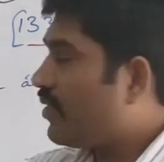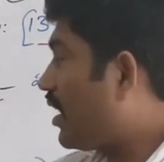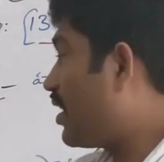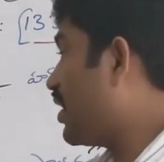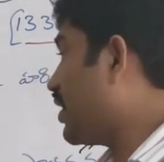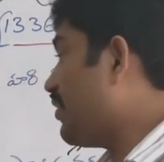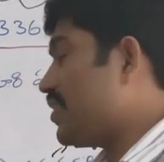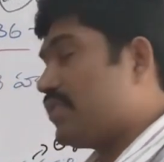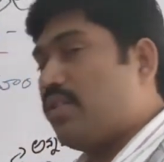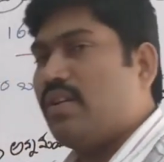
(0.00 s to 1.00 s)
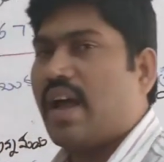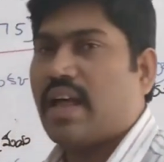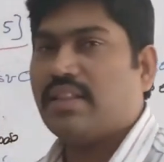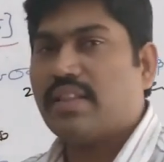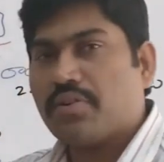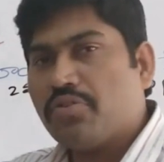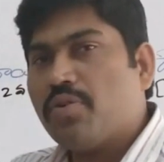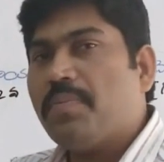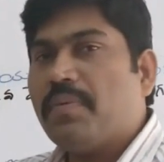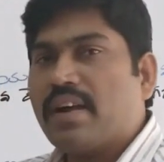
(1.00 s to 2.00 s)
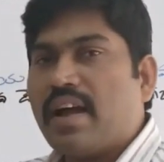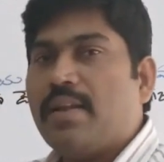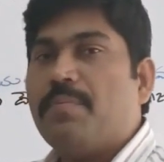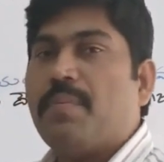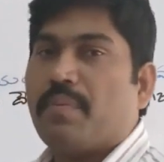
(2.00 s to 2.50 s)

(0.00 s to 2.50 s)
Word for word: కర్ణాటక వాస్తవులు అతి తక్కువ కాలం